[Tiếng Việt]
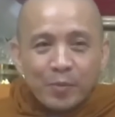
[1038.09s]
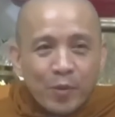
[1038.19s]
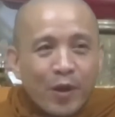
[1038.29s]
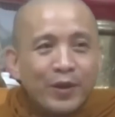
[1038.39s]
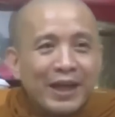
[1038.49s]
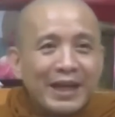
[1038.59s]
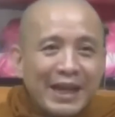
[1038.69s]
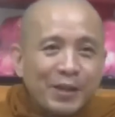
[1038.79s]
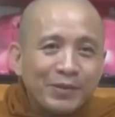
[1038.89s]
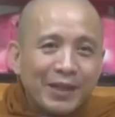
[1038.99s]
muốn có được cái
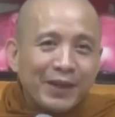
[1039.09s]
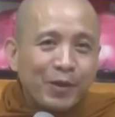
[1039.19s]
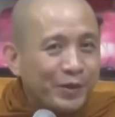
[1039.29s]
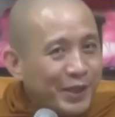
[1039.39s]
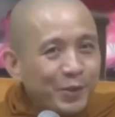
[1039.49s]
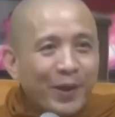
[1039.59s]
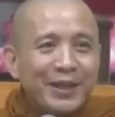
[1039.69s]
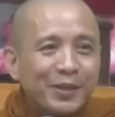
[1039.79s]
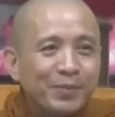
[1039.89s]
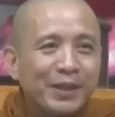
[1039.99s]
này chúng ta phải có trí
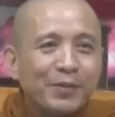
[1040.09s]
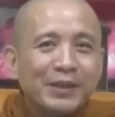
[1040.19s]
tuệ một chút là